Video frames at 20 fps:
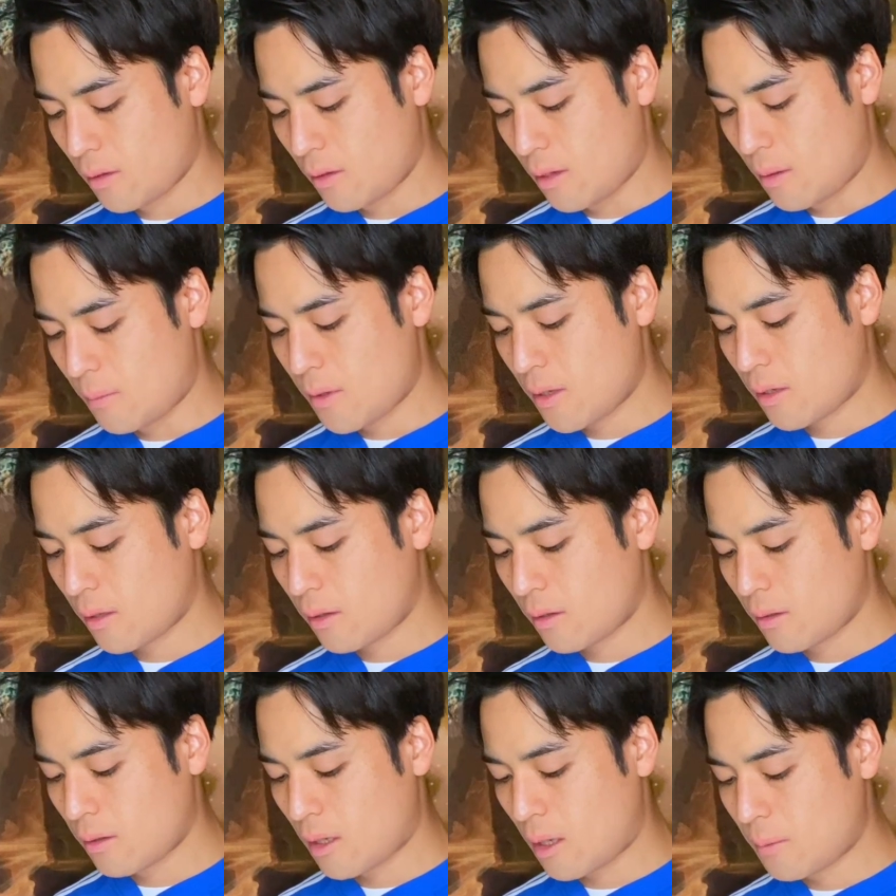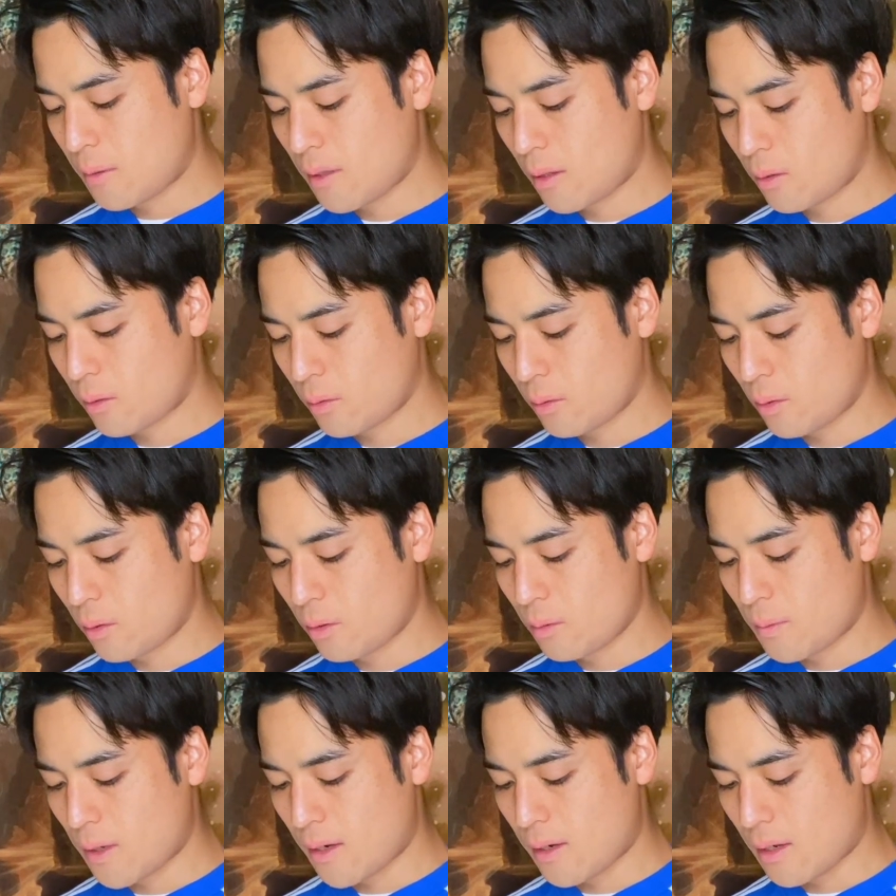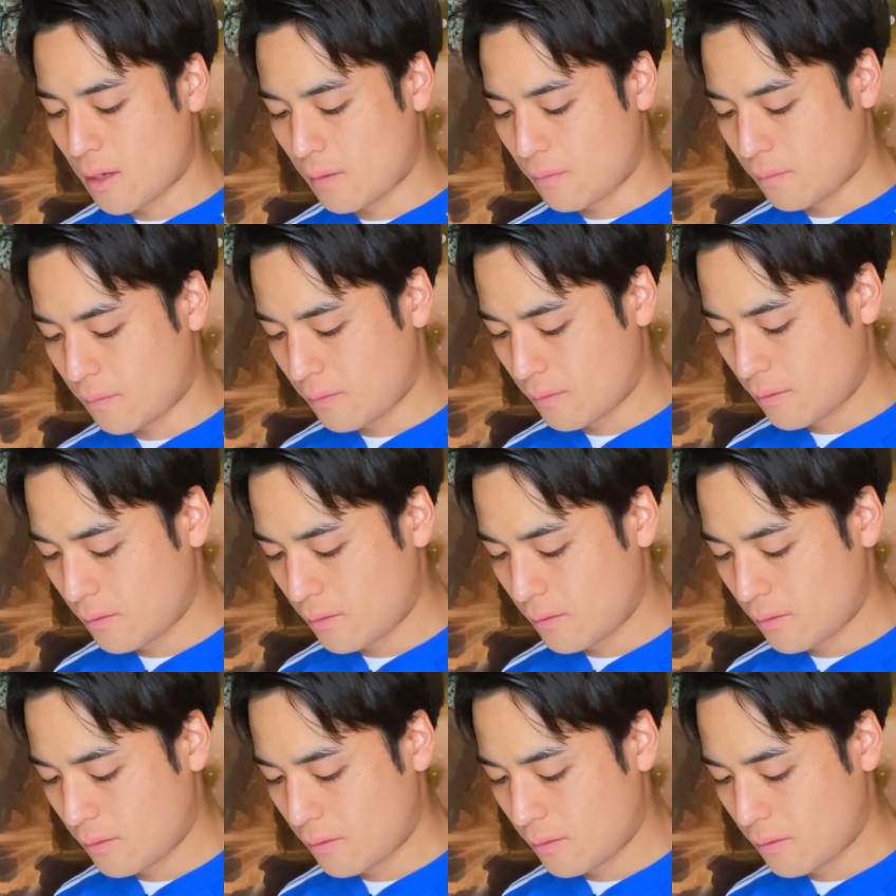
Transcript: 涙ごとオールマイライフ。